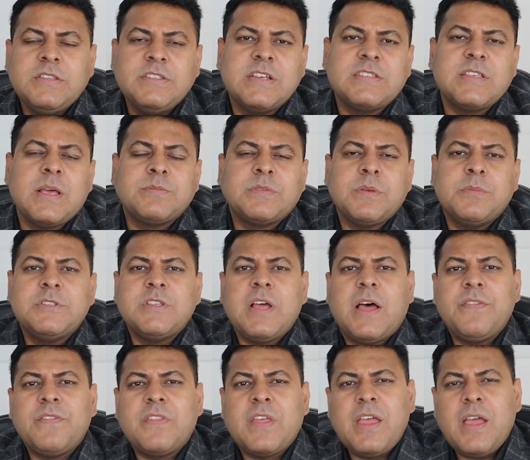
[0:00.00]
जैसा आप सभी
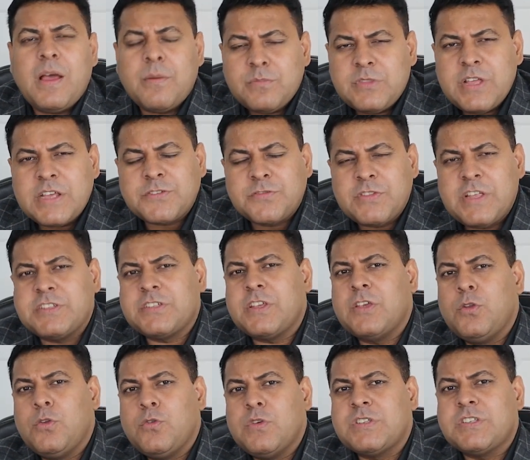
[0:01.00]
जानते हैं हम देश विदेश
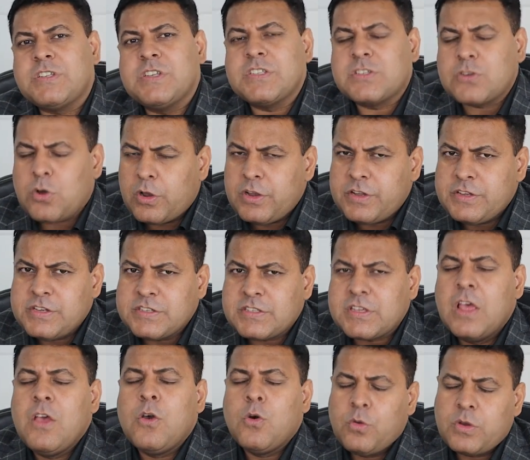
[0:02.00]
की यूनिवर्सिटीज
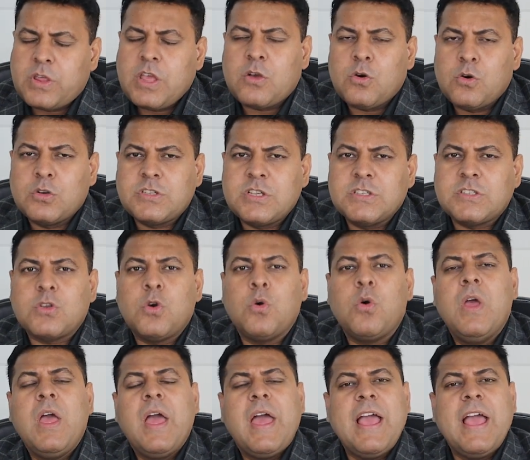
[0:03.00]
कॉलेजेस उनके कोर्सेज को